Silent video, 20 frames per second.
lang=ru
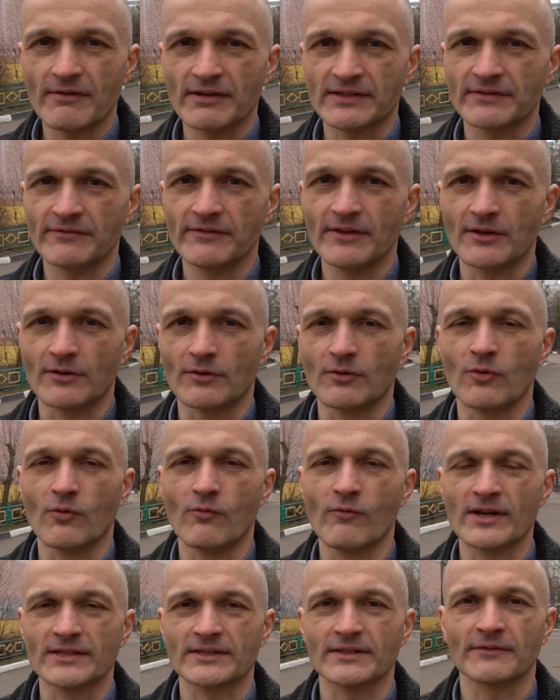вас верю,
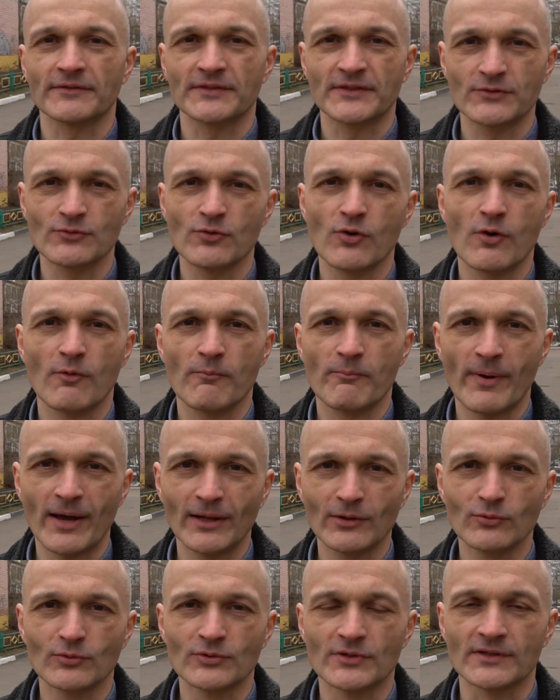у вас все
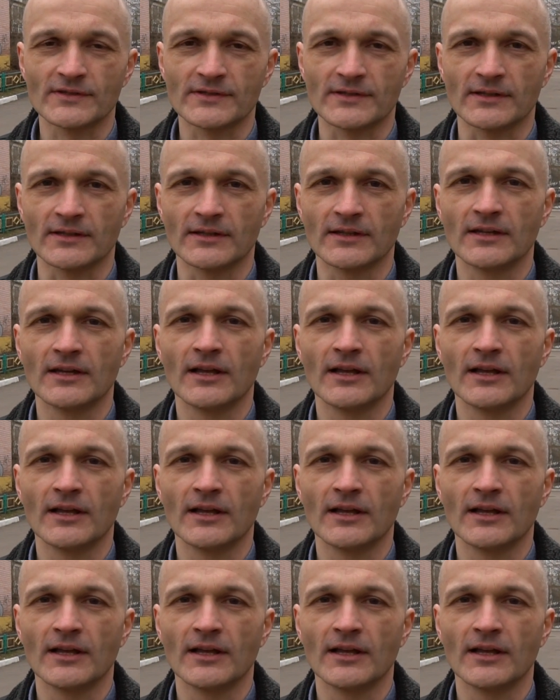получится.